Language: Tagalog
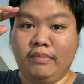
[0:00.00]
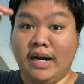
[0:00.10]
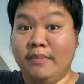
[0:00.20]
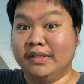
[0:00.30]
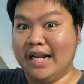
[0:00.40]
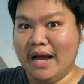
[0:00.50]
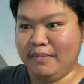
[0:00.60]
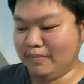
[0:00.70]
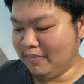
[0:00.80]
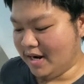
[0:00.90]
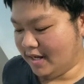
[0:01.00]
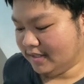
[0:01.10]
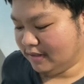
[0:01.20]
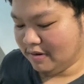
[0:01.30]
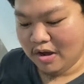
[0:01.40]
Maraming salamat
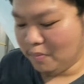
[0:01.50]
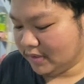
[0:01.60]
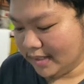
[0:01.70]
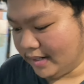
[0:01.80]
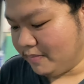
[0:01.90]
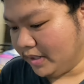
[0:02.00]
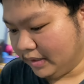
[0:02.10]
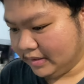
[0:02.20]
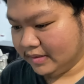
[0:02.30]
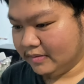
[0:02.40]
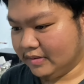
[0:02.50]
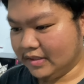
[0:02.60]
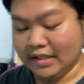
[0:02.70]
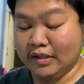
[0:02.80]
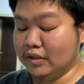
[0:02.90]
brother, wala akong masabi.
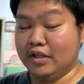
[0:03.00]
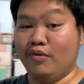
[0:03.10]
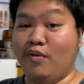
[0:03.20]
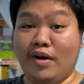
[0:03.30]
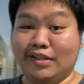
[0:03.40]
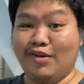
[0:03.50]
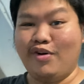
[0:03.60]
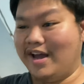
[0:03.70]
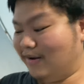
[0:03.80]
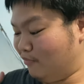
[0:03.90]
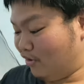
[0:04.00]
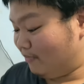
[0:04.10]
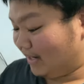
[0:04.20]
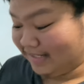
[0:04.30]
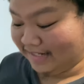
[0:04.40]
Kasi di ko, di ko kayang
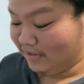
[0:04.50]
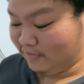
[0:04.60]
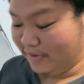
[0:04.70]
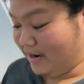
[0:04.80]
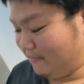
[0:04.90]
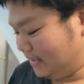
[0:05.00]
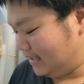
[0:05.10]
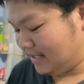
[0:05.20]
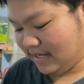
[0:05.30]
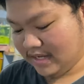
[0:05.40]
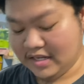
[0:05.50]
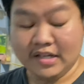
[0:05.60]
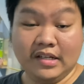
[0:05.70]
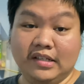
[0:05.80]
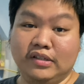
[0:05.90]
buuin mag-isa to, promise.
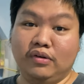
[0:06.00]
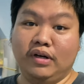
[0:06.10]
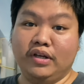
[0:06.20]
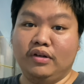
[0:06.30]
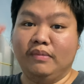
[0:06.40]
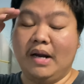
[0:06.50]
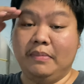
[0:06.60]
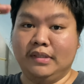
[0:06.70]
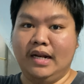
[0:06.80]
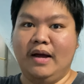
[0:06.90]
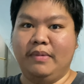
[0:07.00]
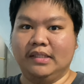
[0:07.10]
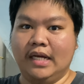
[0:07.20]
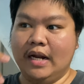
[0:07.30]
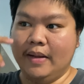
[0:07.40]
So ngayon maraming salamat.
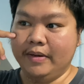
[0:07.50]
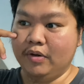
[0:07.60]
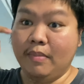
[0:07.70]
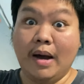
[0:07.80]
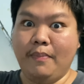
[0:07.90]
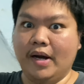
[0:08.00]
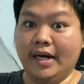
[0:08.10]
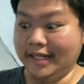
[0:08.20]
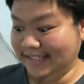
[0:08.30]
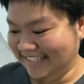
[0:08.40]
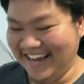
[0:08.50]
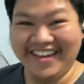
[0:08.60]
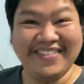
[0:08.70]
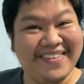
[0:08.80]
Sana ano, makapag-rides tayo.